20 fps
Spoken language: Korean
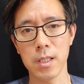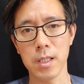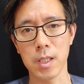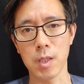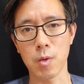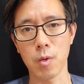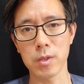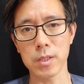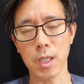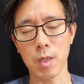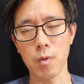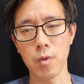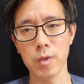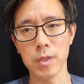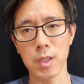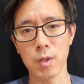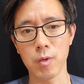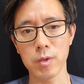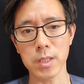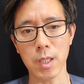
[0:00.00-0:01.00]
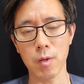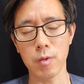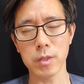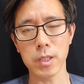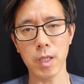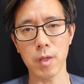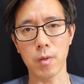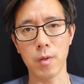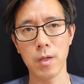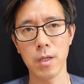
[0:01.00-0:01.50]
2030은
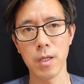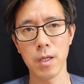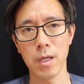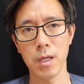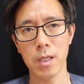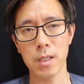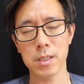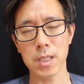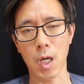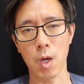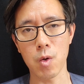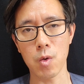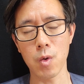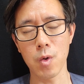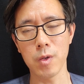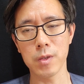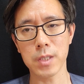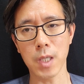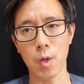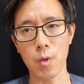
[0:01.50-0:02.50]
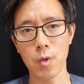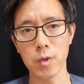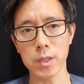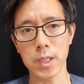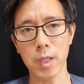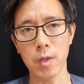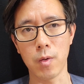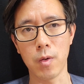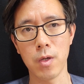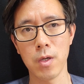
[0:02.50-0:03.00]
2030대로, 450은
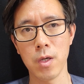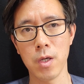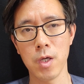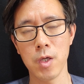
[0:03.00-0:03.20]
450대로,